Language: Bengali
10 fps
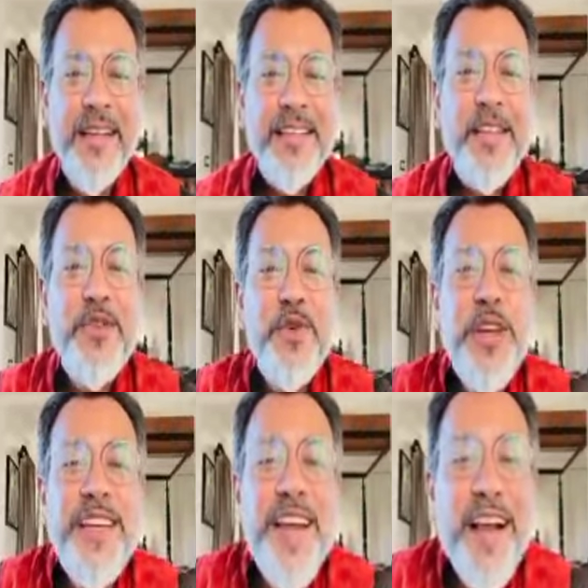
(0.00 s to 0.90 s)
তা
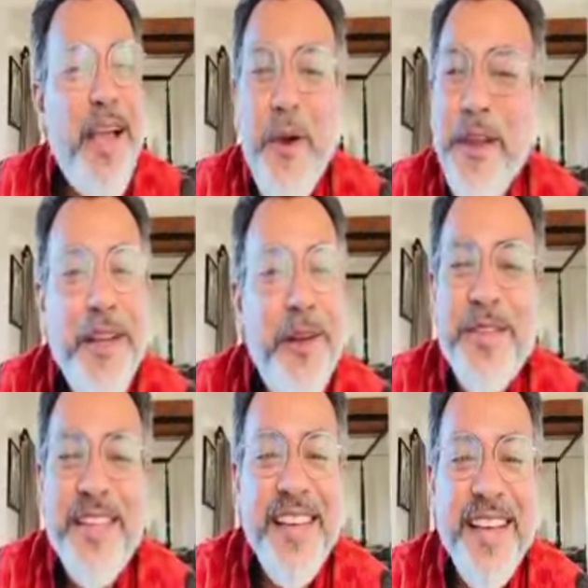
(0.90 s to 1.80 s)
চুরির টাকায় হয়নি
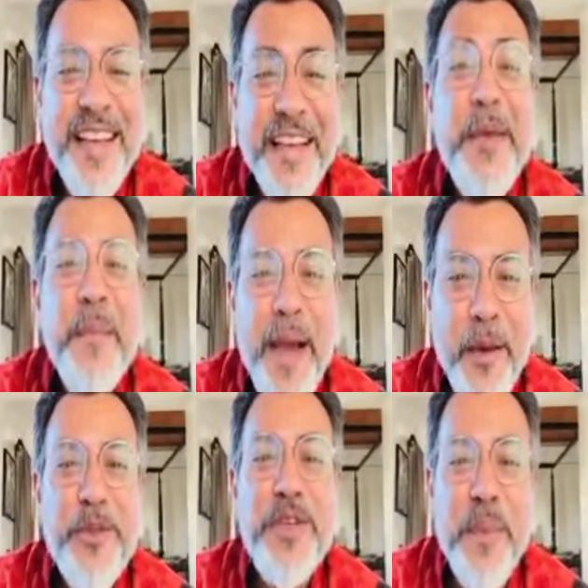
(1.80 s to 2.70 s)
লুচি কিংবা
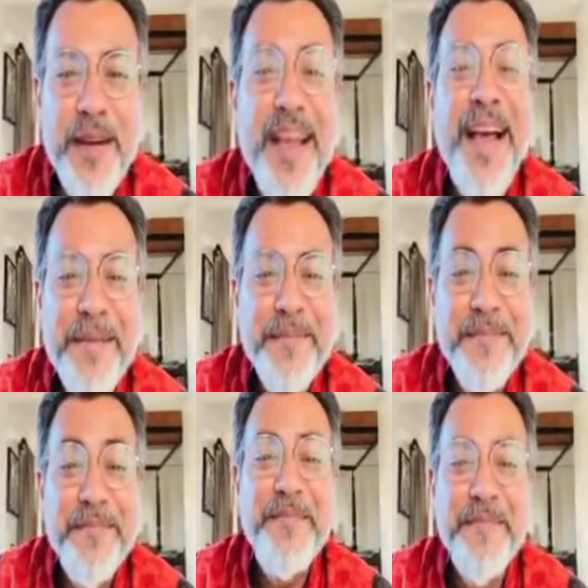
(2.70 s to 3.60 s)
কচি পাঠা
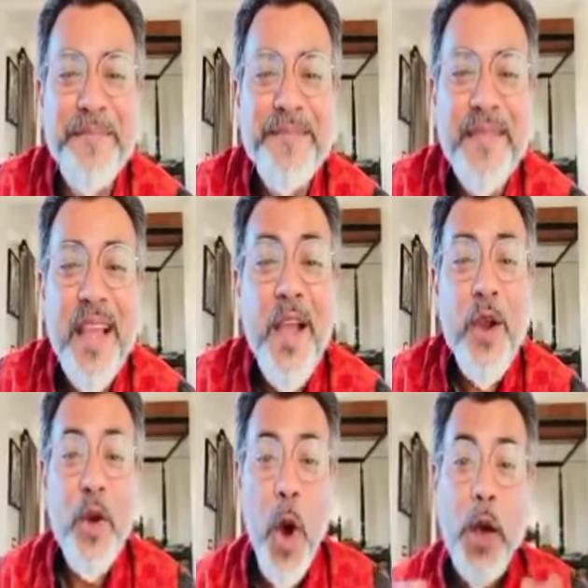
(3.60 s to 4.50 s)
হুম
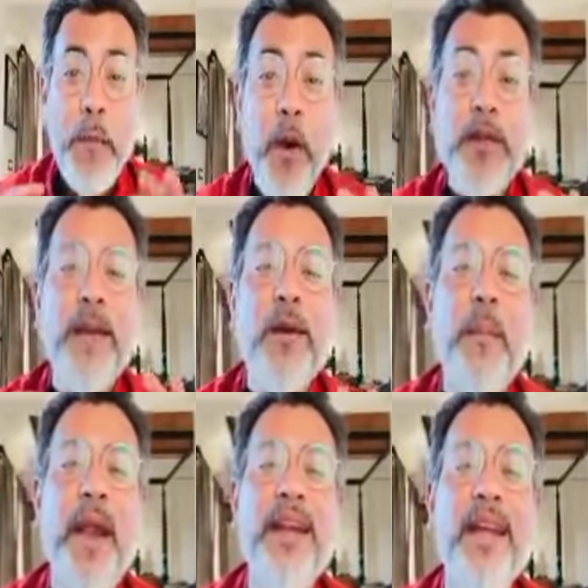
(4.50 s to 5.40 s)
লোক পটানোর
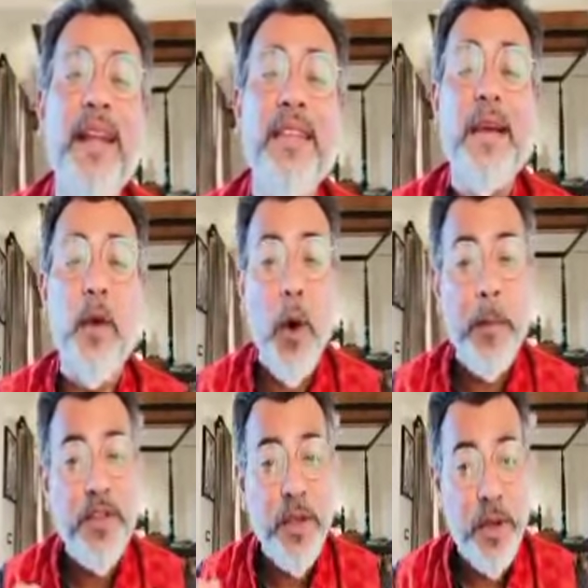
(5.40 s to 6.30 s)
প্যান্ডেলেতে কম
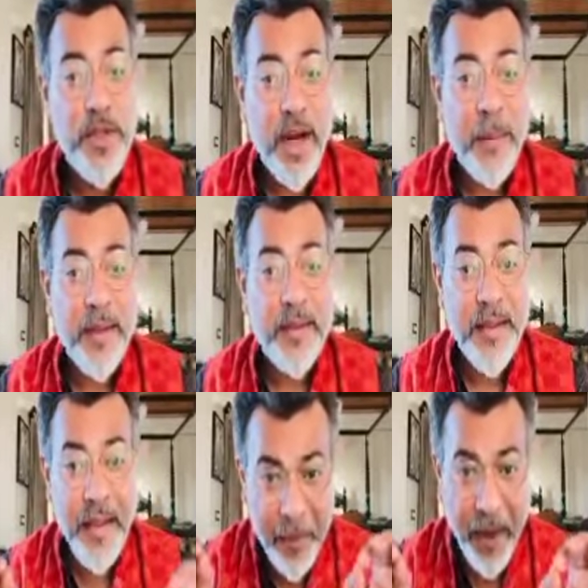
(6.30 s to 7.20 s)
ছিল ঝাড়বাতি
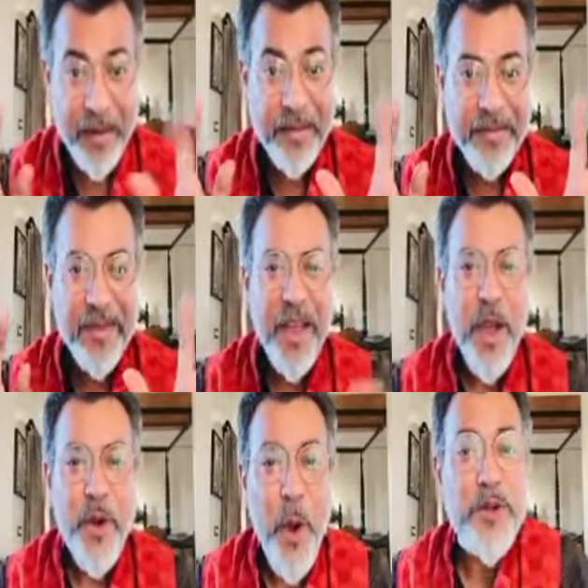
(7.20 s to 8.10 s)
এবার
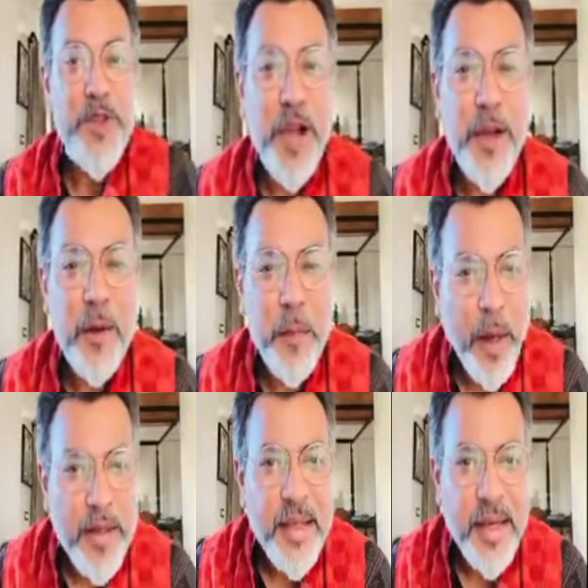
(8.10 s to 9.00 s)
লোক ঠাকানোর
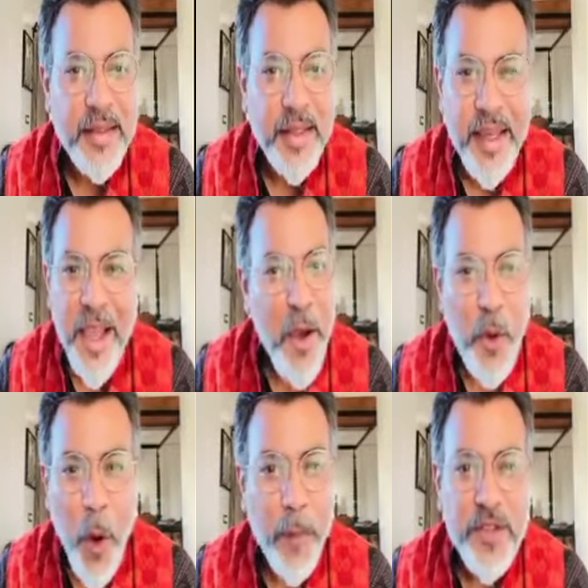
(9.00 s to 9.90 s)
প্যান্ডেলেতে
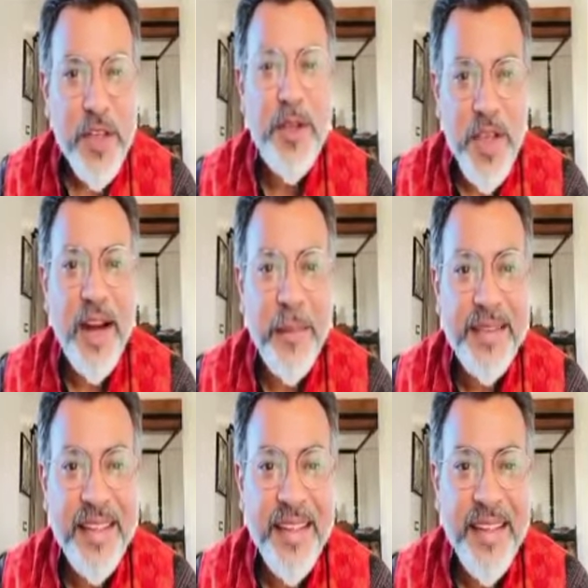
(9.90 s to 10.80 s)
কম ছিল ছাড়
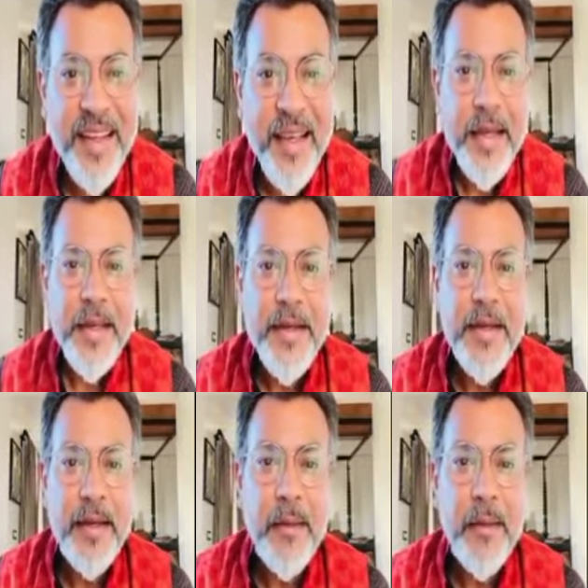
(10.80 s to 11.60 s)
বাতি ইডির